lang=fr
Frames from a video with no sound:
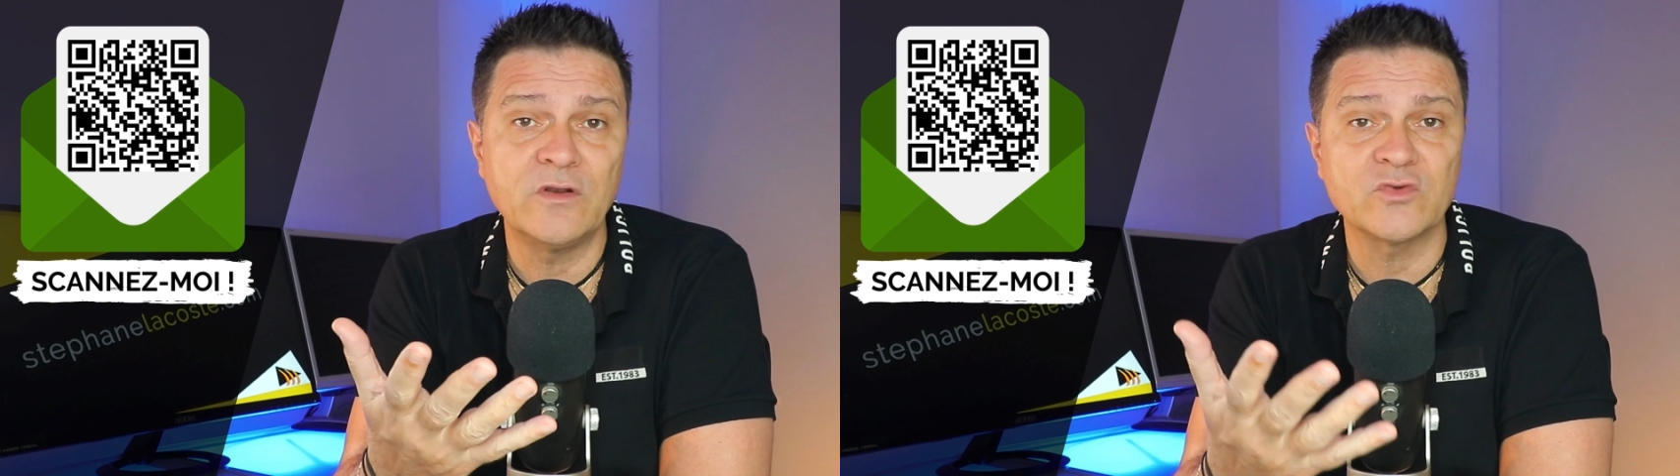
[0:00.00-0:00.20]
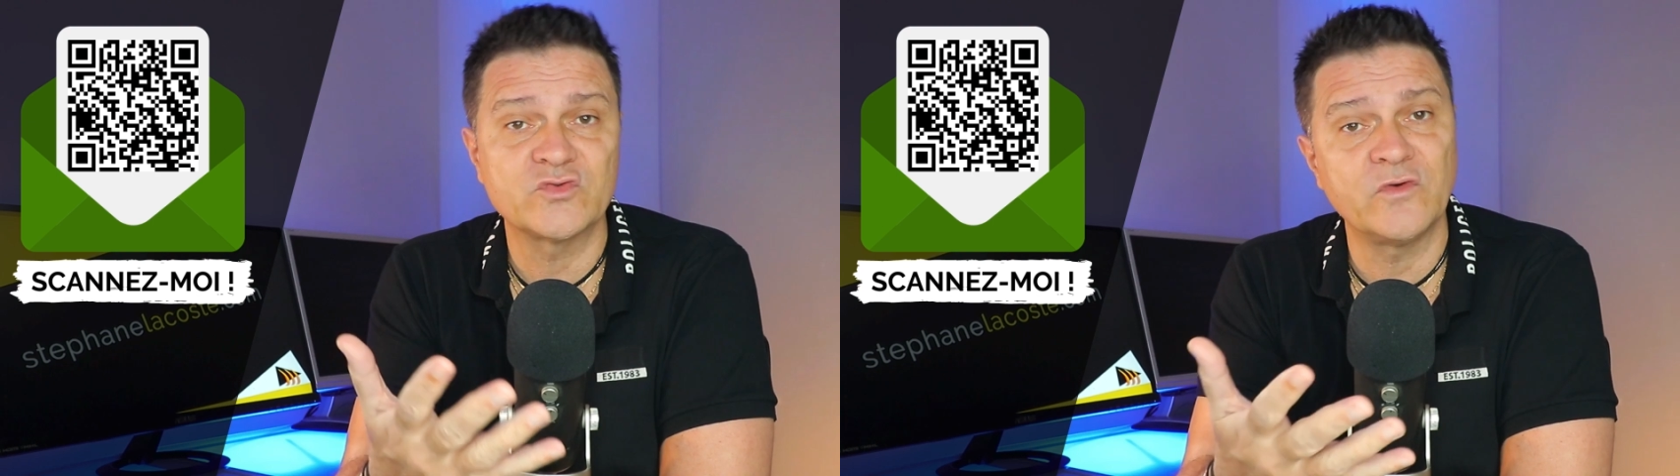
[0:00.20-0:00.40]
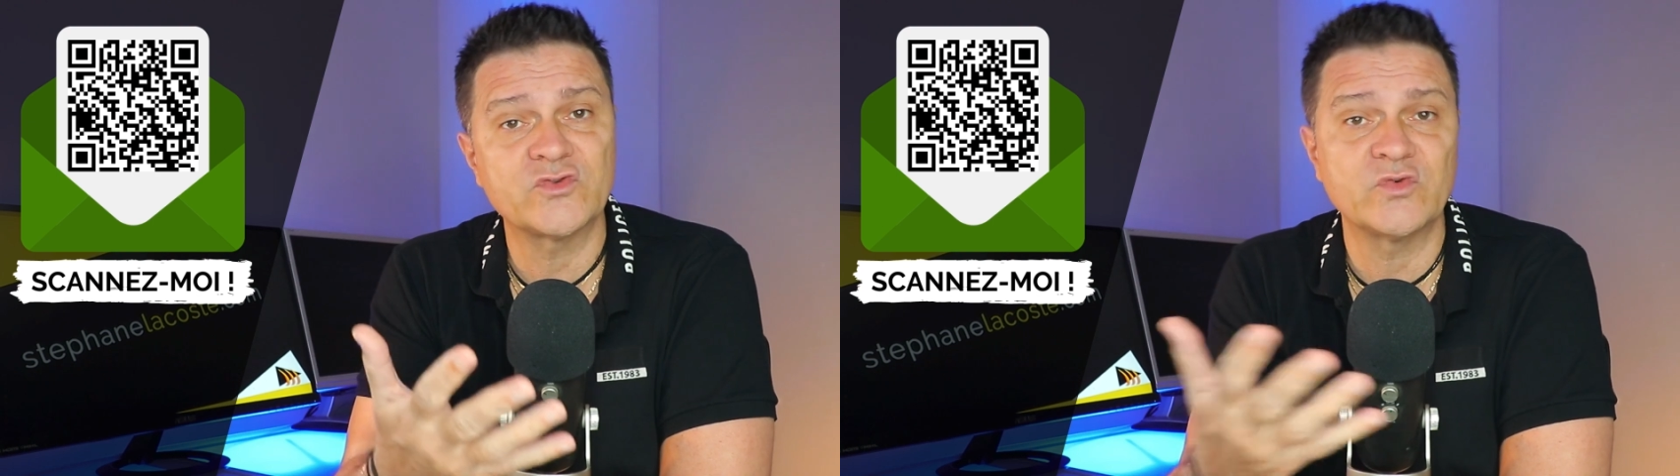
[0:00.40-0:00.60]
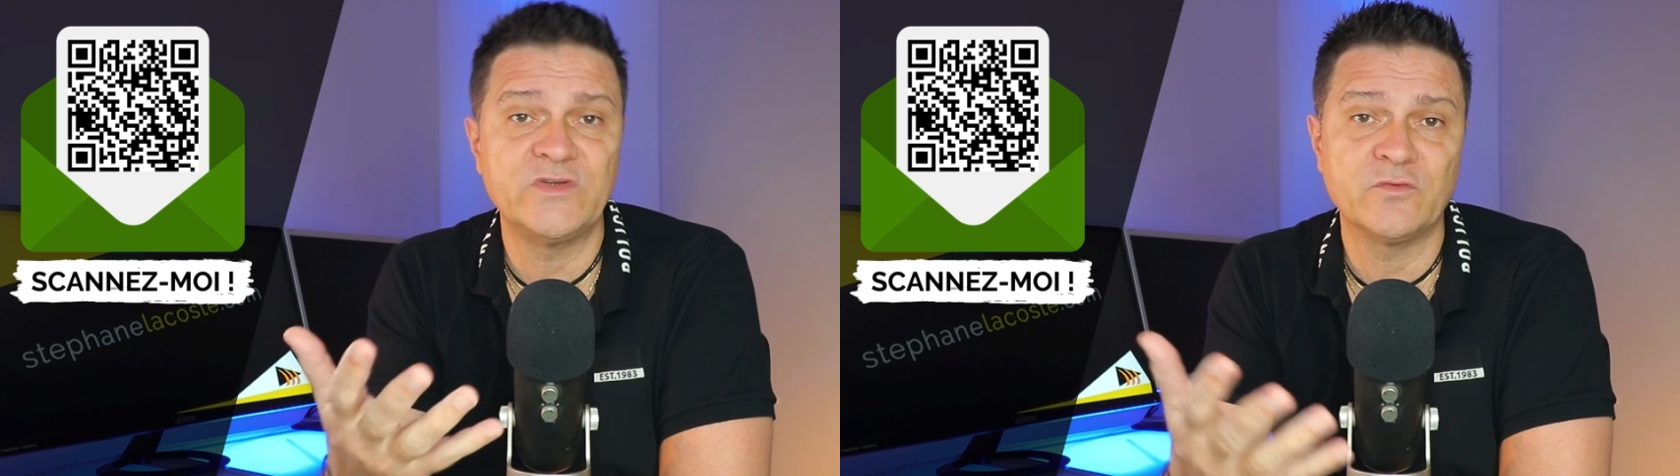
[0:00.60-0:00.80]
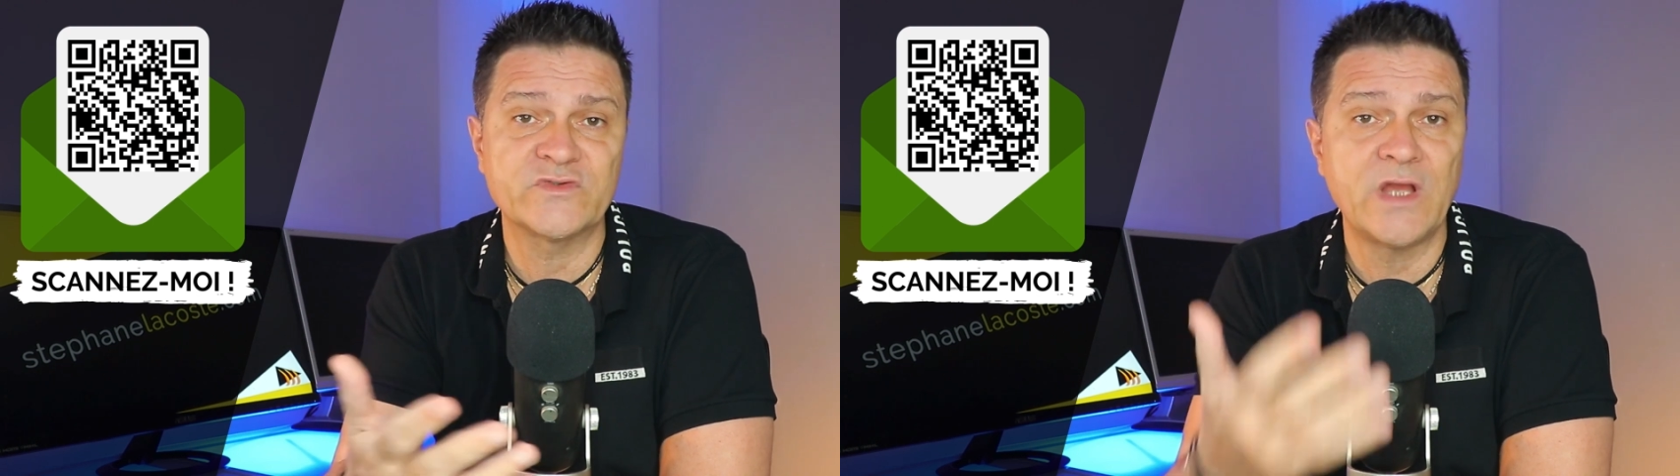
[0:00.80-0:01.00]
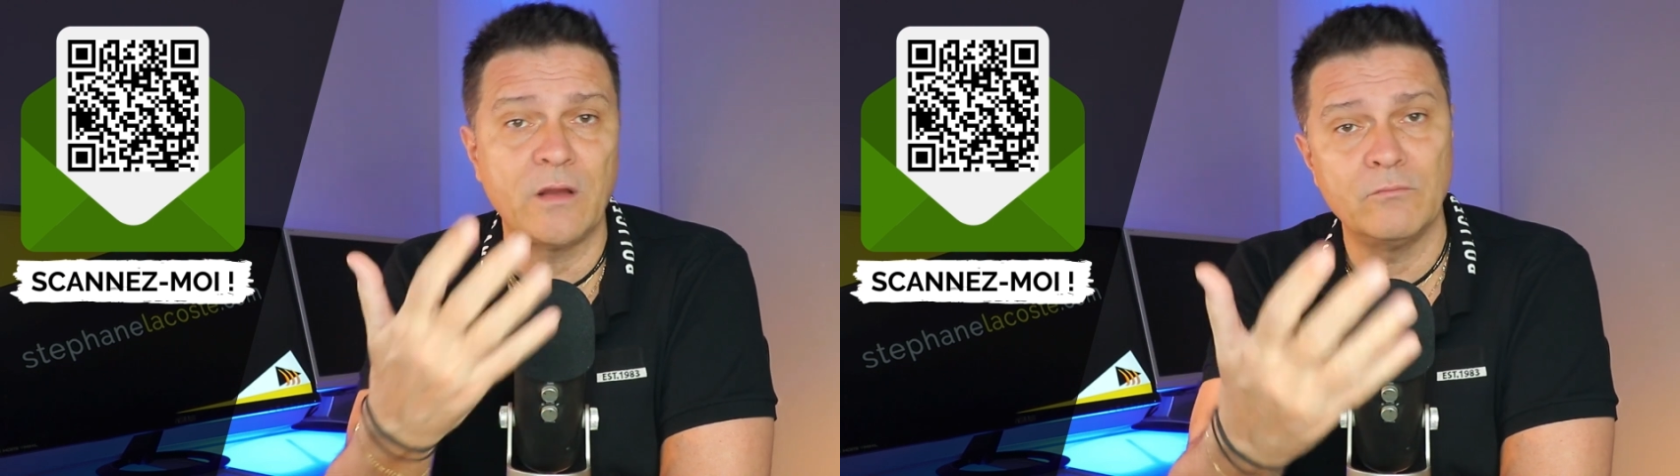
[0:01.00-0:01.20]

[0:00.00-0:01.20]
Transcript: Alors souvent, ceux qui font ça,